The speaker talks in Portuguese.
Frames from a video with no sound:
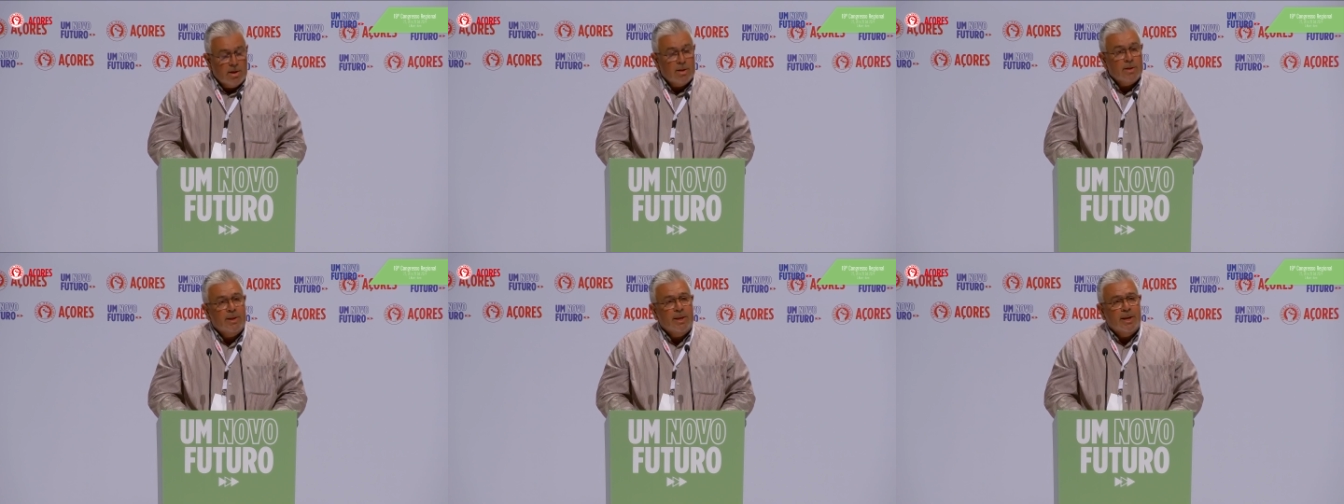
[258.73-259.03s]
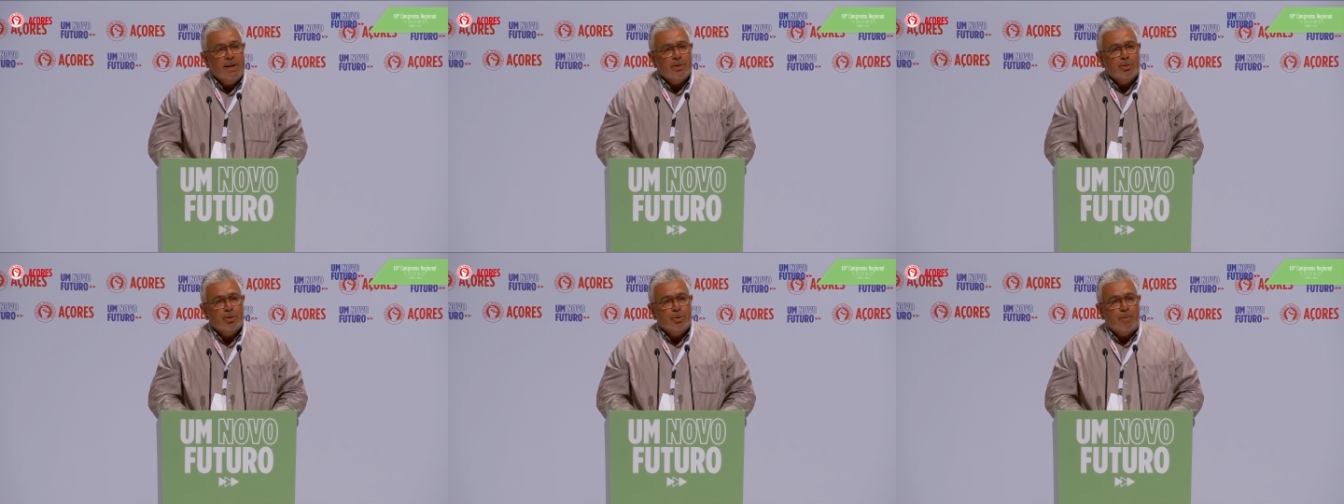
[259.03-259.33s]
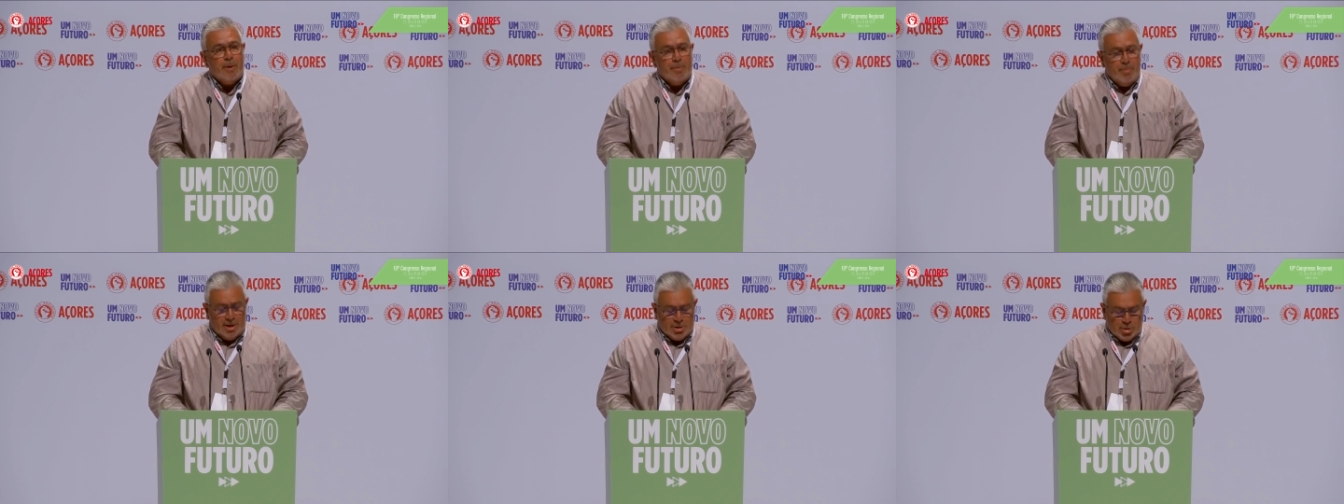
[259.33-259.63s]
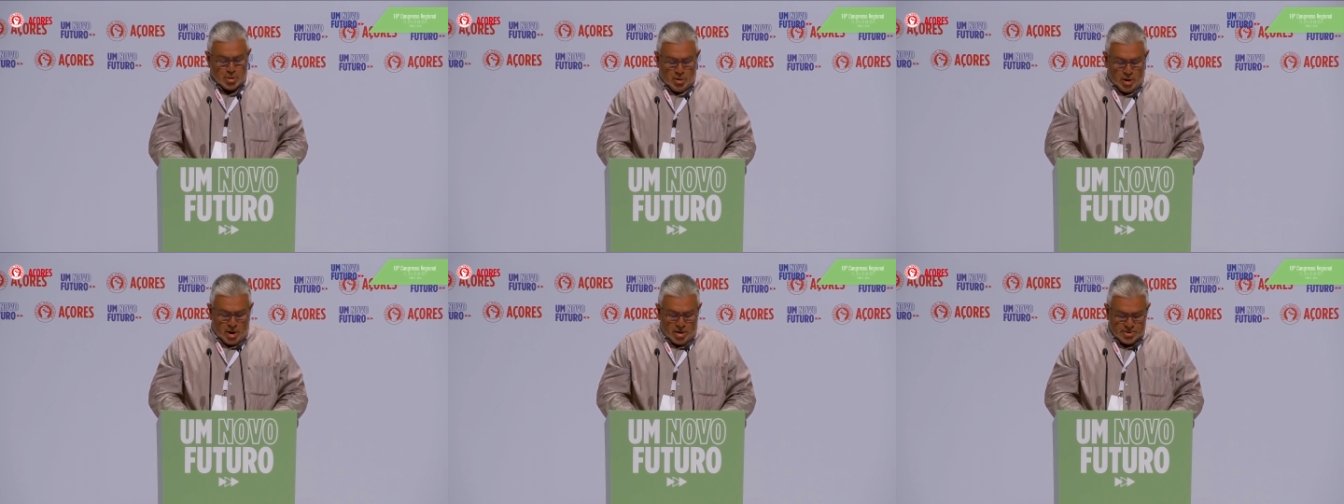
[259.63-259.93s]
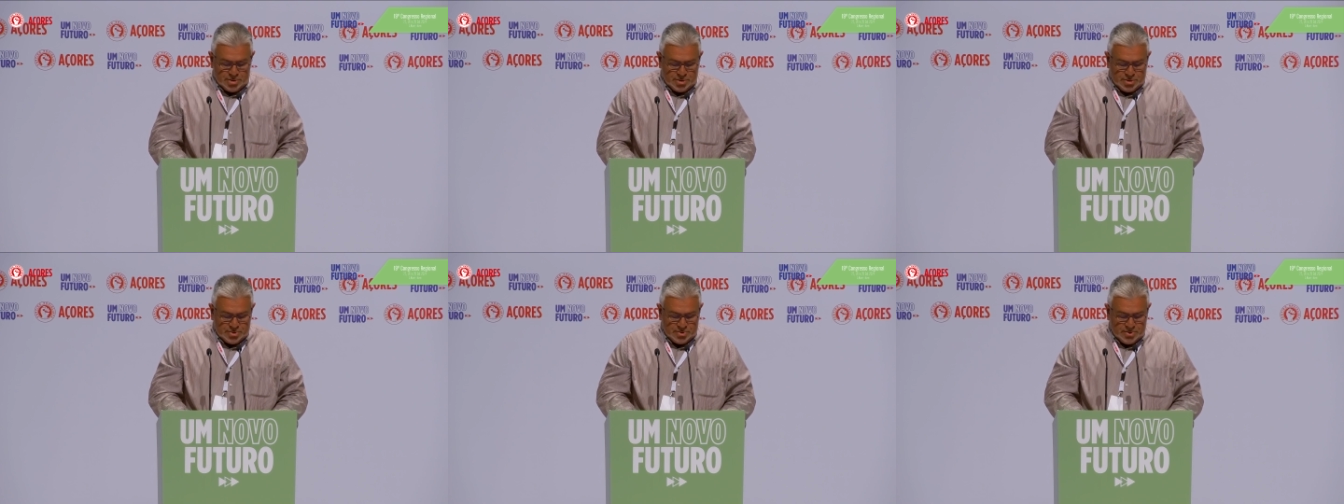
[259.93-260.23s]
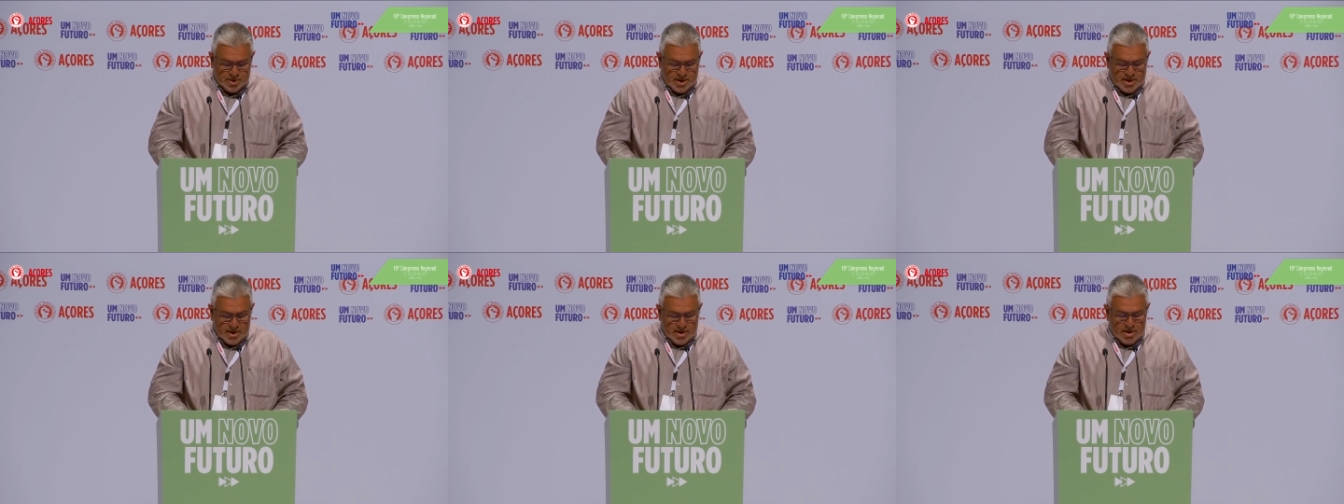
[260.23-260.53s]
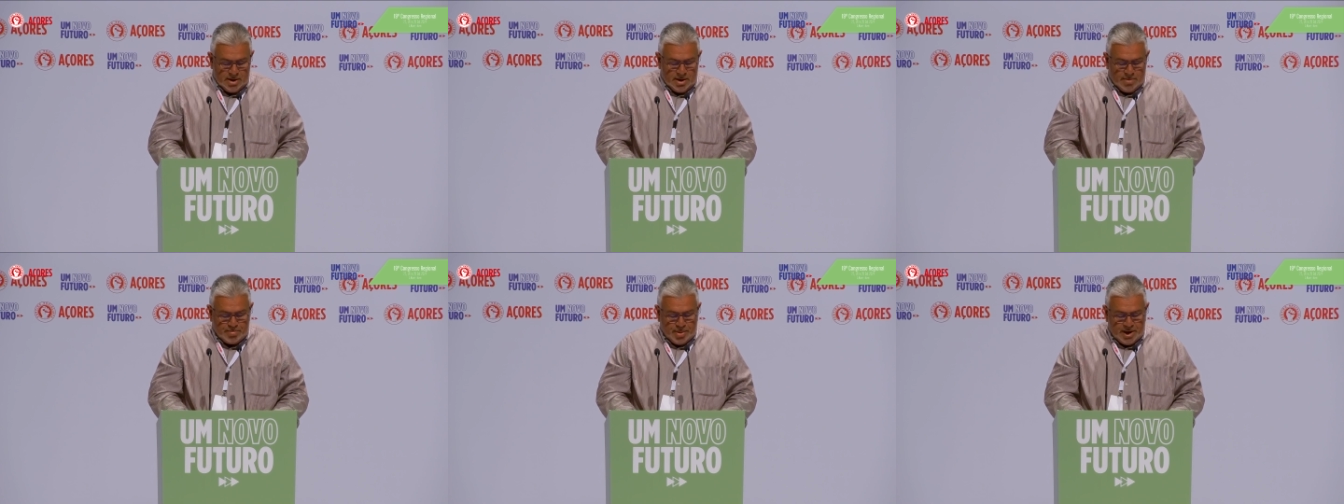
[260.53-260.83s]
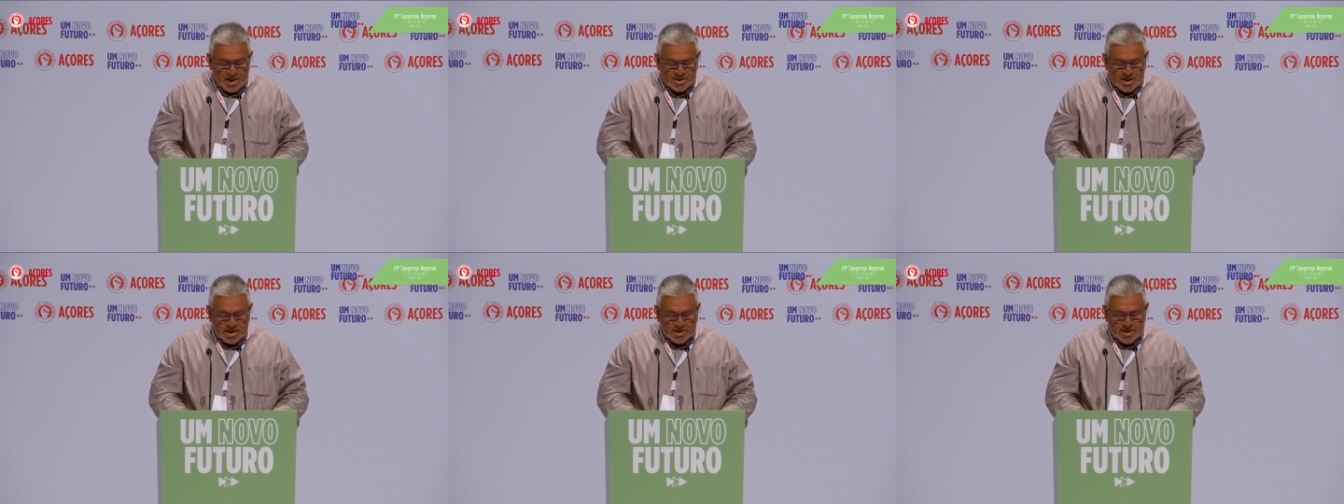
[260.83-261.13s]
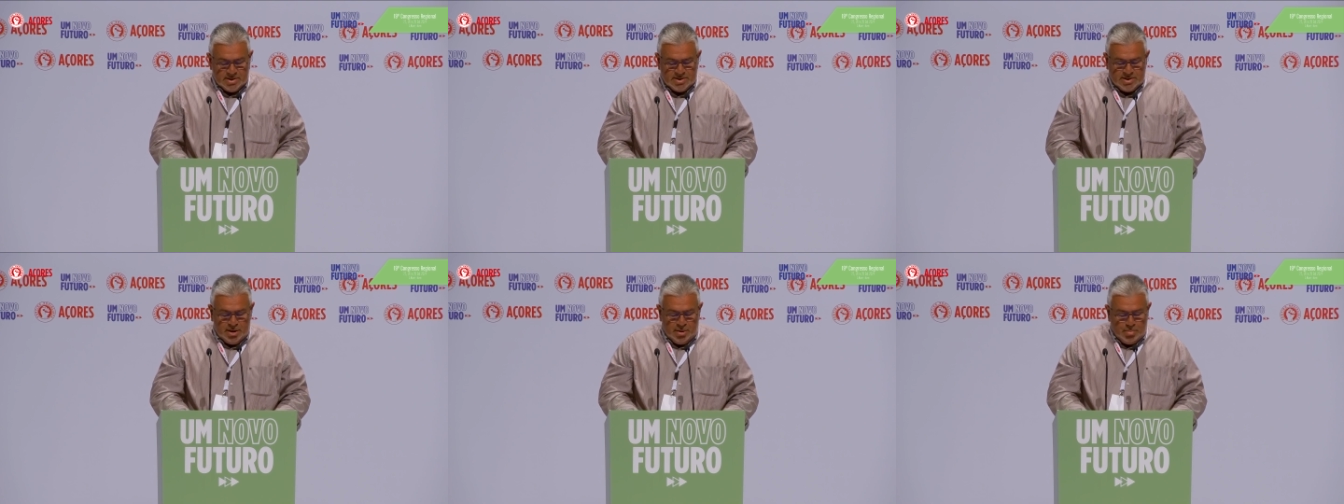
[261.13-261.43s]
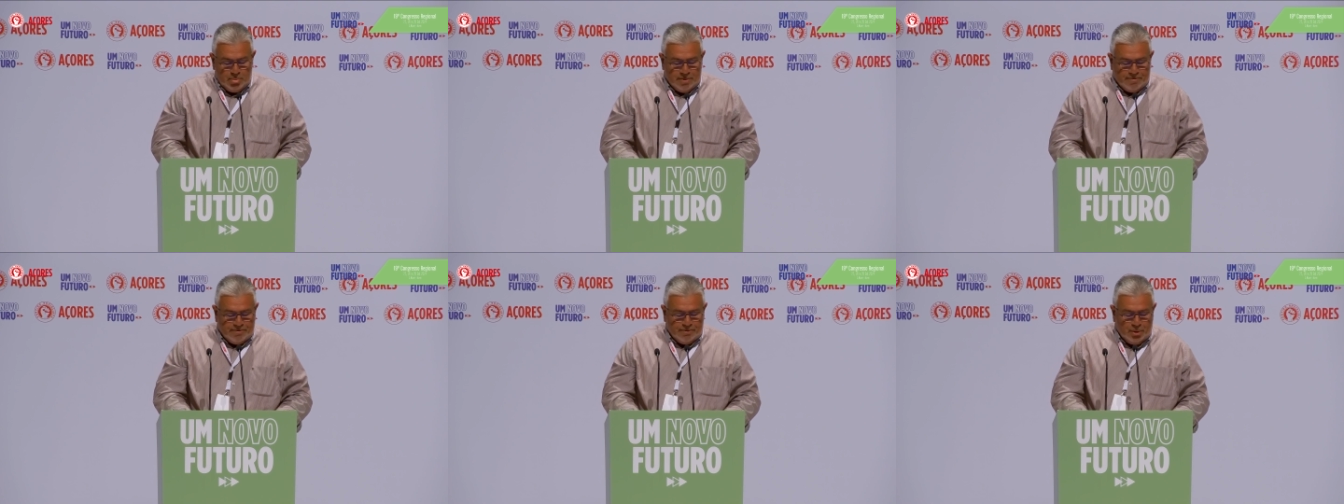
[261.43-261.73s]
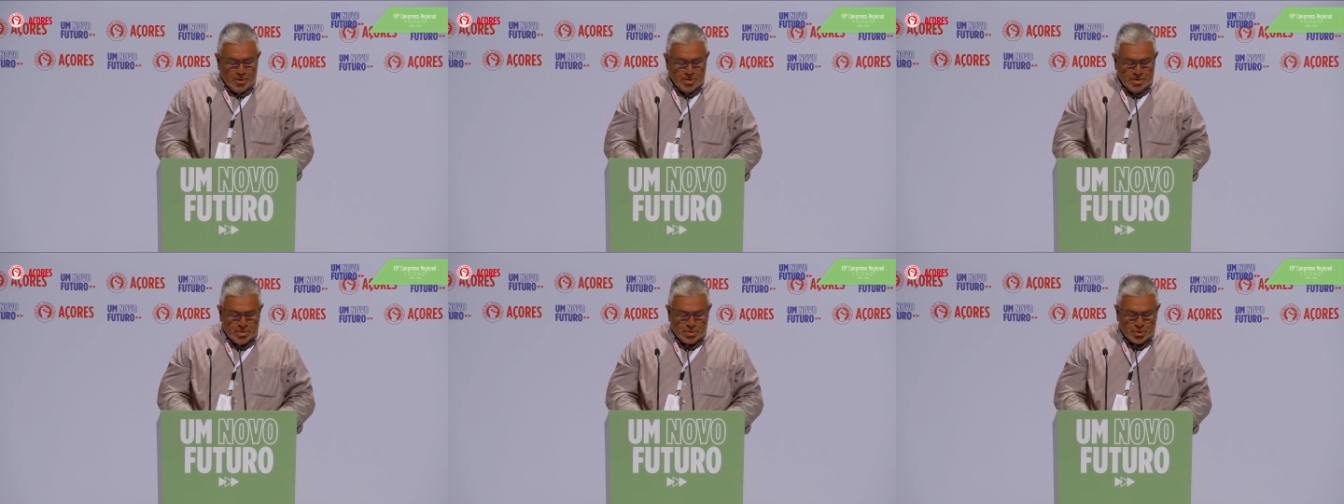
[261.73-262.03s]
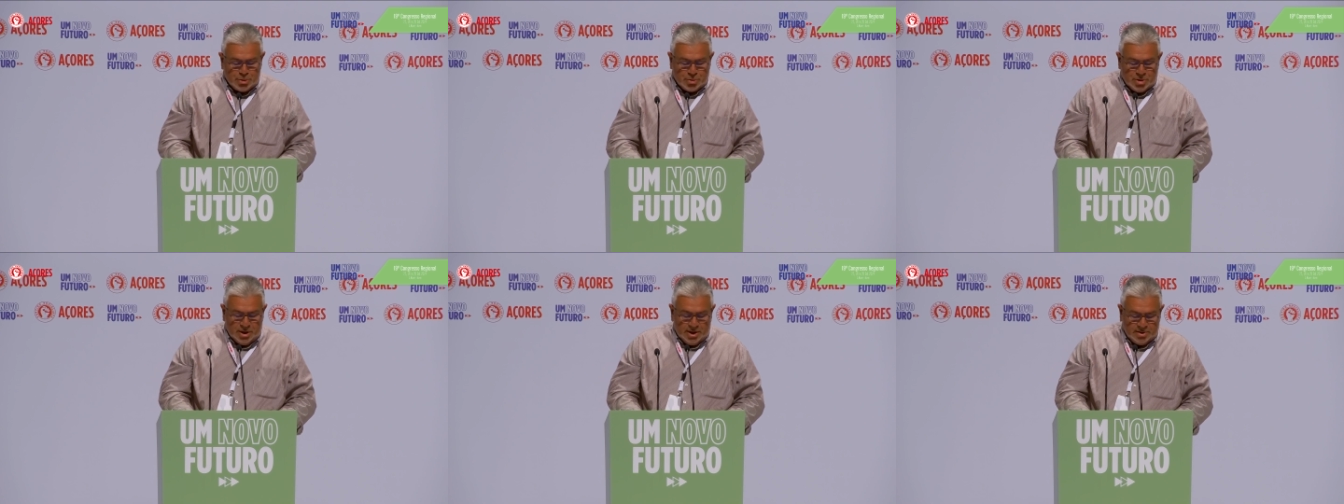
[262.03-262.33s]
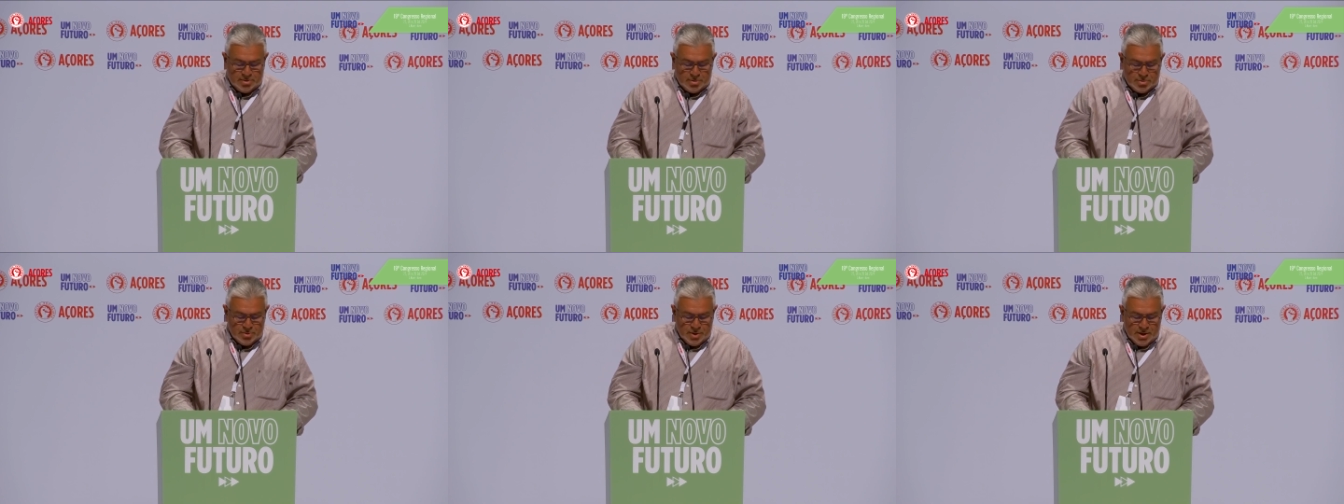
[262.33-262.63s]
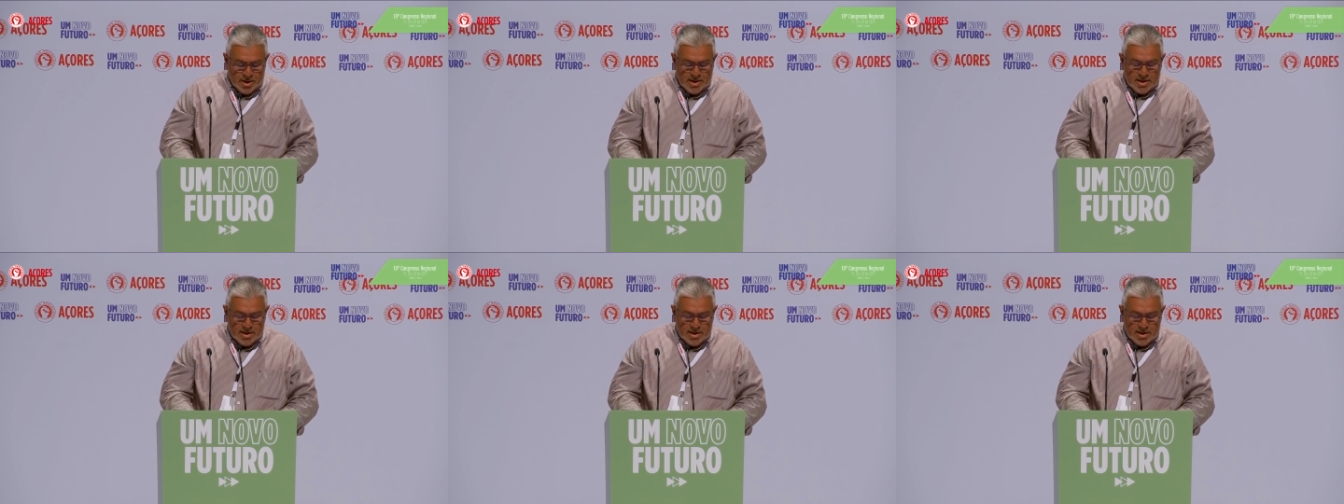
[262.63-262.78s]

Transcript: Desde os primeiros colonos, a pesca tem sido uma fonte de sustento